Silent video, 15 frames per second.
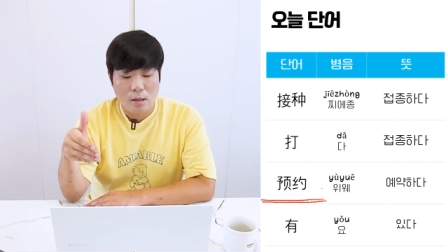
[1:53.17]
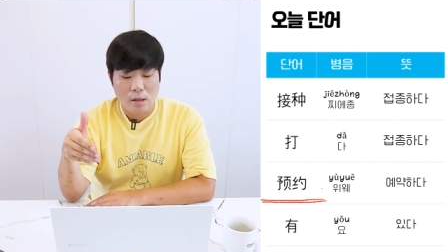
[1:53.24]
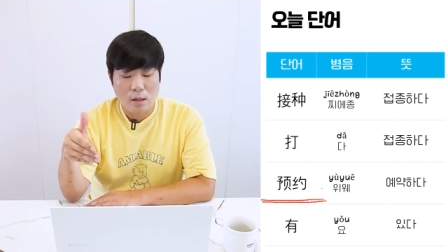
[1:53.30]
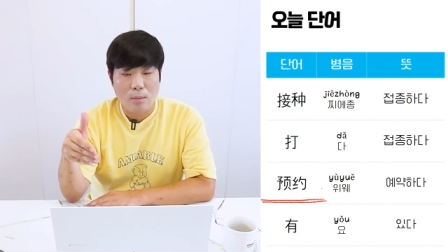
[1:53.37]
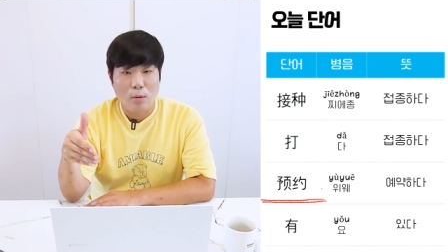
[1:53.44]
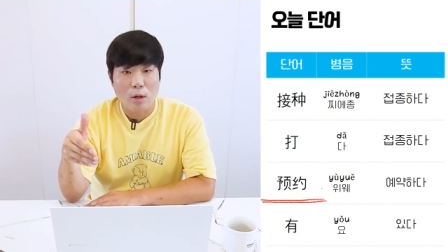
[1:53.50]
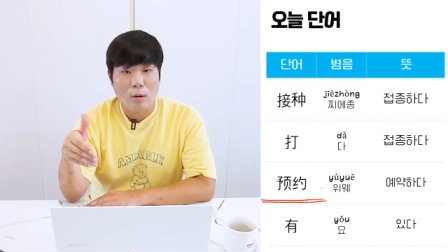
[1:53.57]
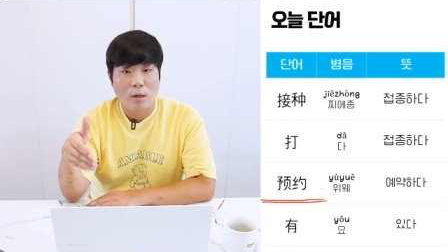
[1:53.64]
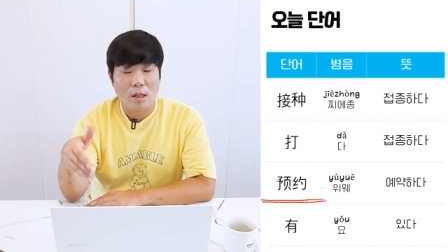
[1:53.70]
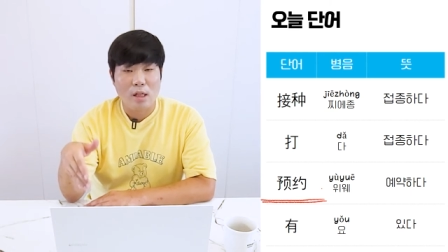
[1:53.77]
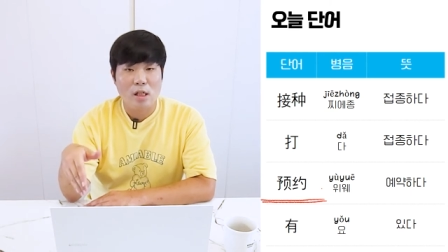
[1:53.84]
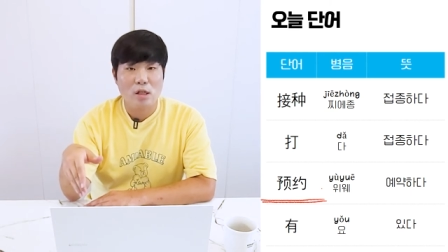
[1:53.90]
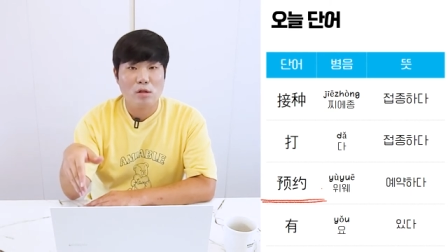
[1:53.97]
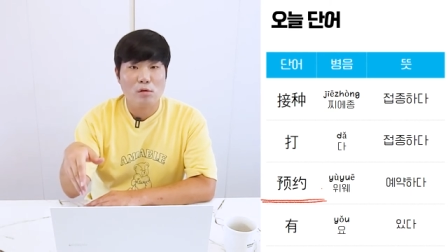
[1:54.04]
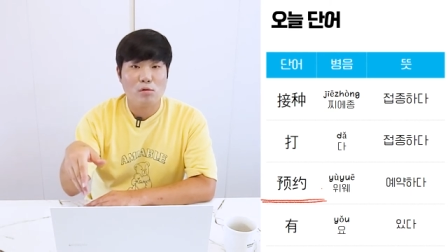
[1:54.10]
이건 뭐라고 하냐
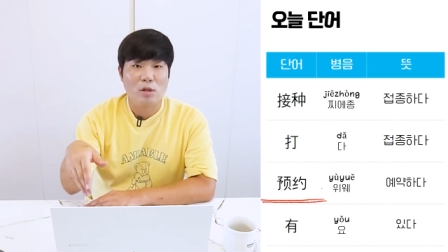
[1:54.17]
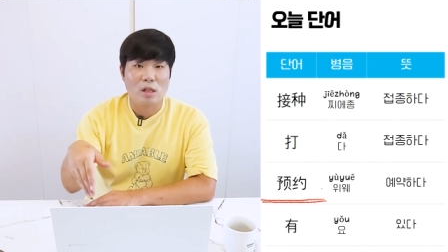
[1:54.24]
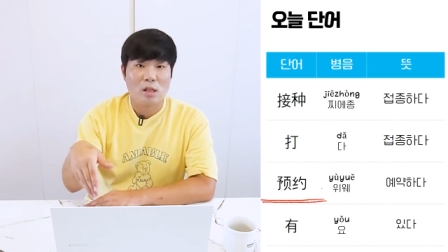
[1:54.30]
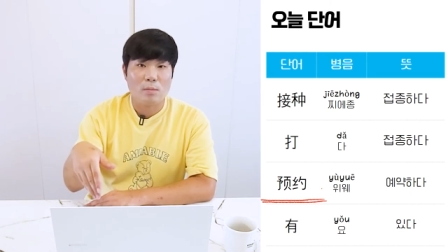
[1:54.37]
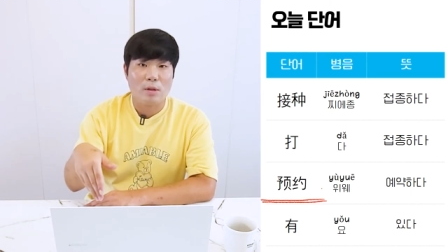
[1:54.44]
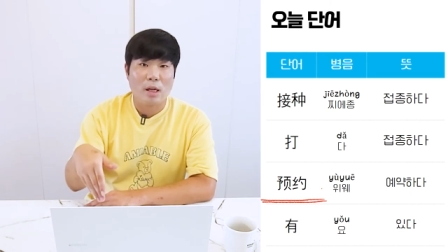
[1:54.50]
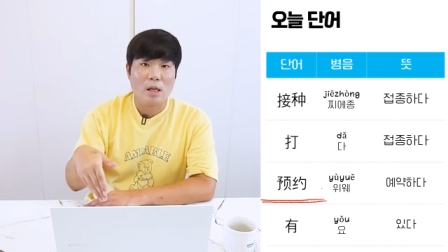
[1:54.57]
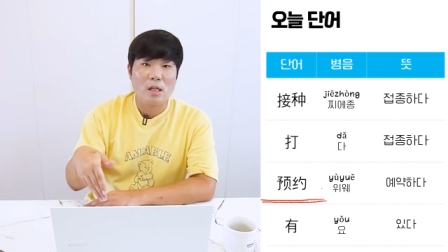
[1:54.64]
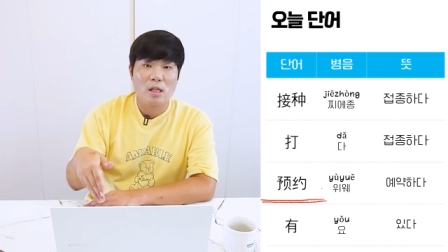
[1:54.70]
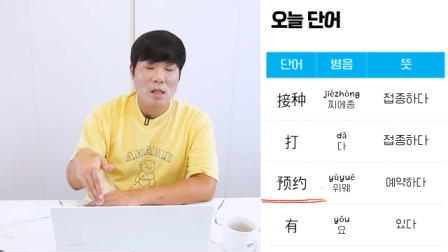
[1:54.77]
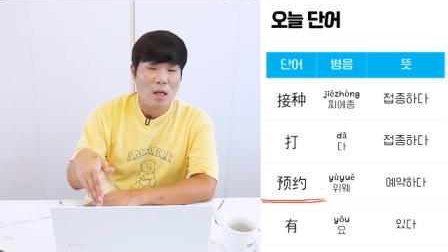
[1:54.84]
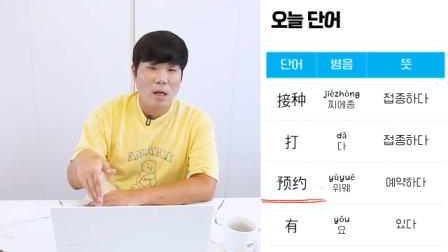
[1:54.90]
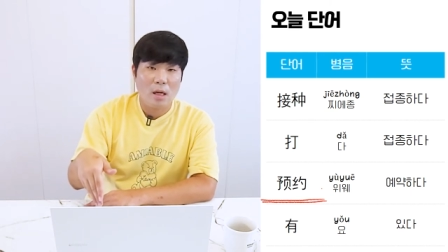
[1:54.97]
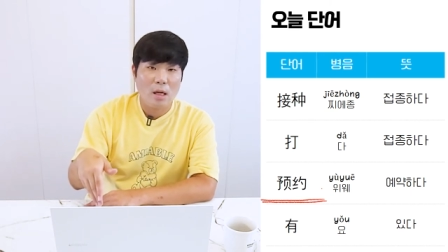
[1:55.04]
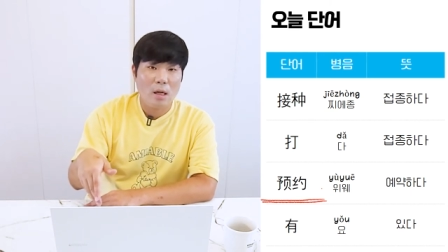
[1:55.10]
있을 유자 쓰면
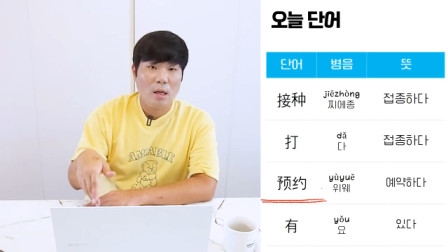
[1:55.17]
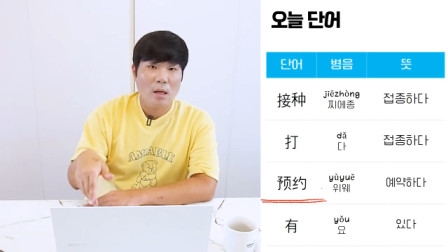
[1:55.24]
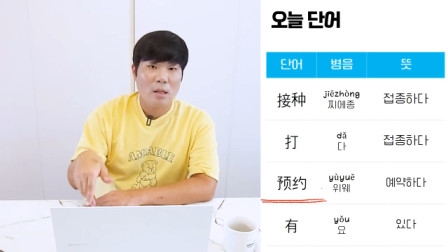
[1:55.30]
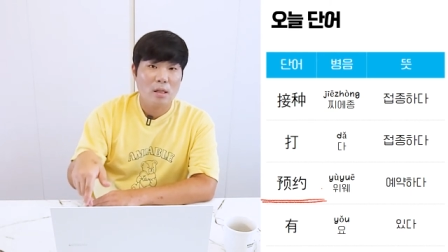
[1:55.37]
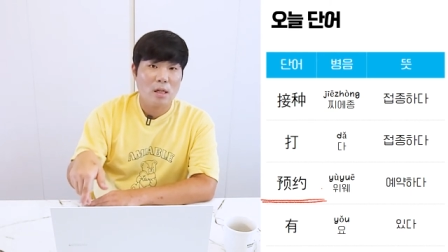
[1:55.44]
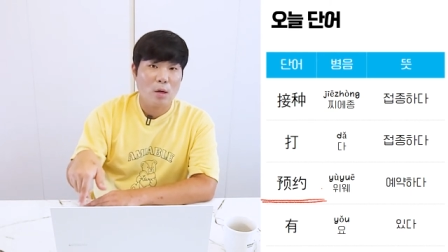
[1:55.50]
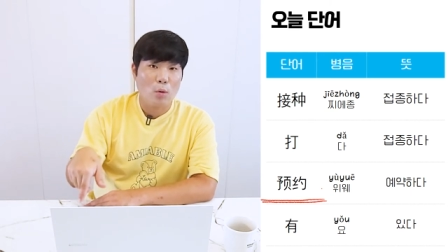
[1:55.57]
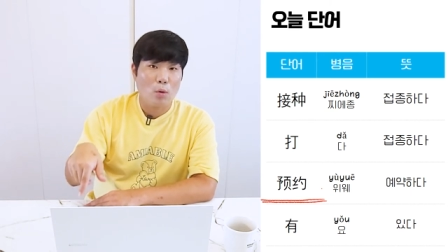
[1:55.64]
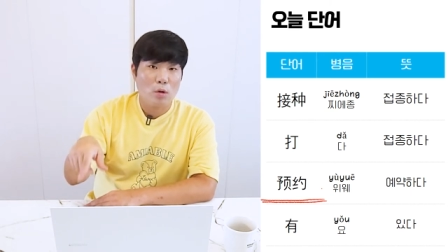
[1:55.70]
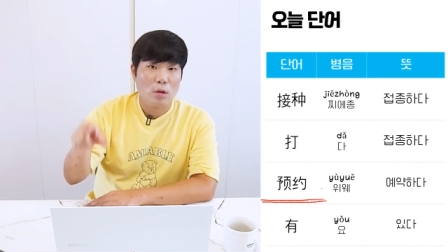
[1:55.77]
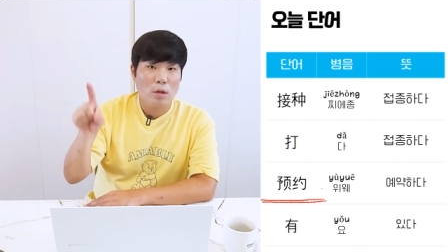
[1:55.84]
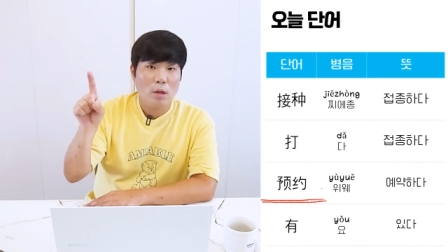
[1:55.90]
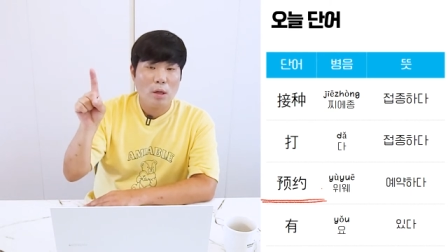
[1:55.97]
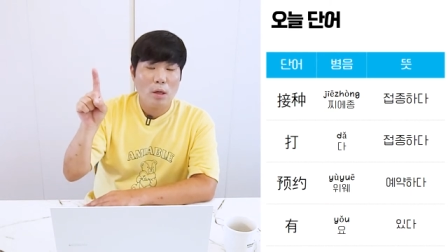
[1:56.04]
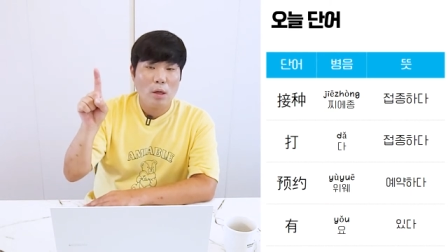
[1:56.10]
되겠지 자
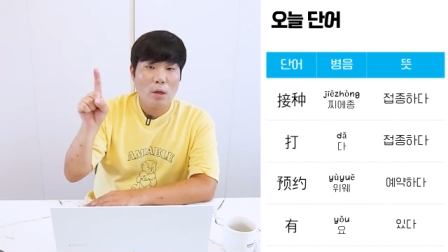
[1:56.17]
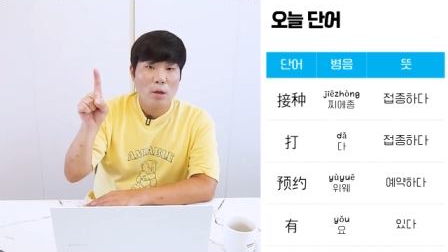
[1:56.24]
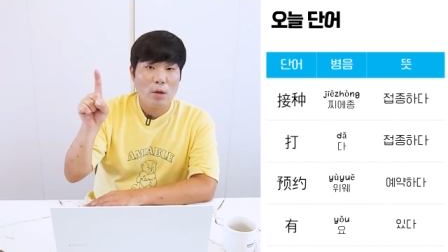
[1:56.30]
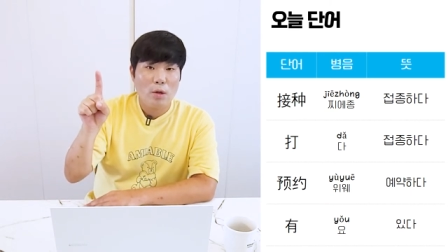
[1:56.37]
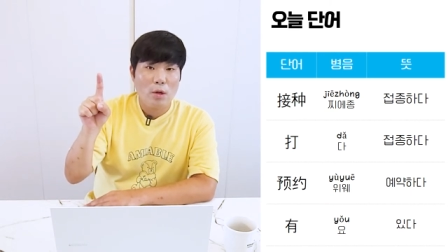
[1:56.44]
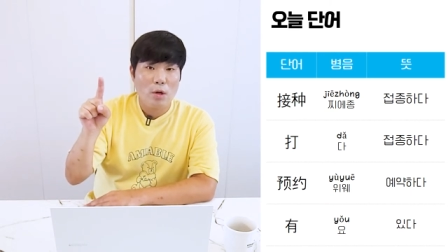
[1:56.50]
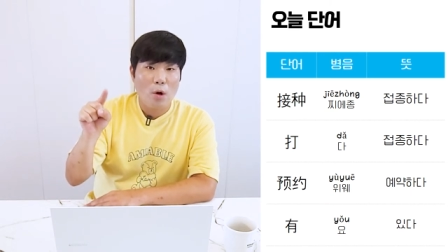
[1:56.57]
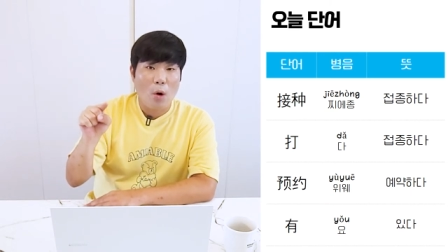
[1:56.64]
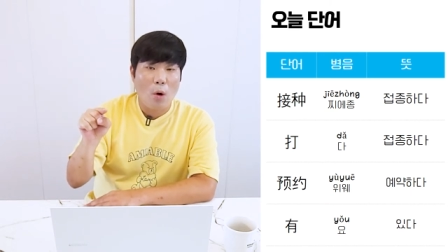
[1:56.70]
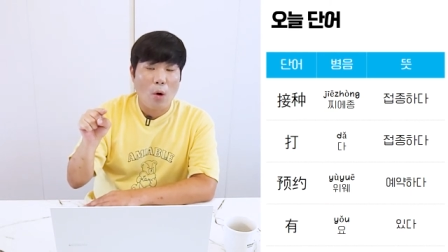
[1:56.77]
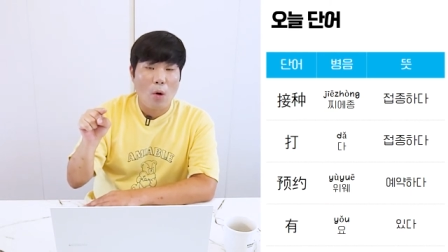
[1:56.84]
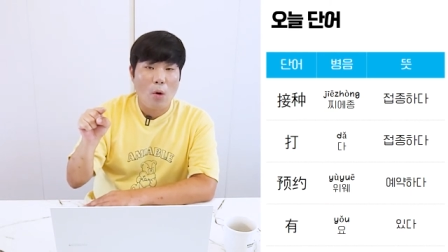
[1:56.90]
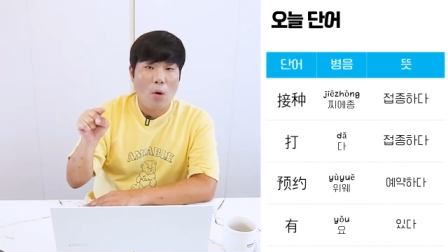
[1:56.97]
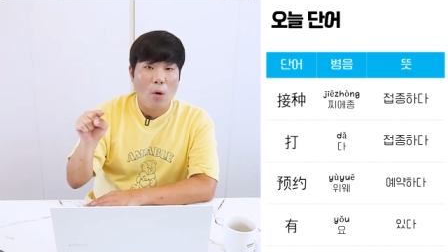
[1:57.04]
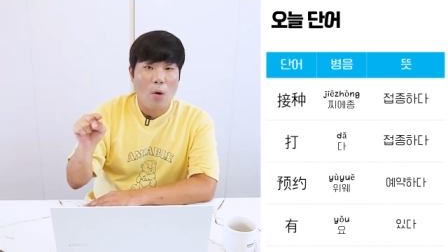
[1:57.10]
요것은 이요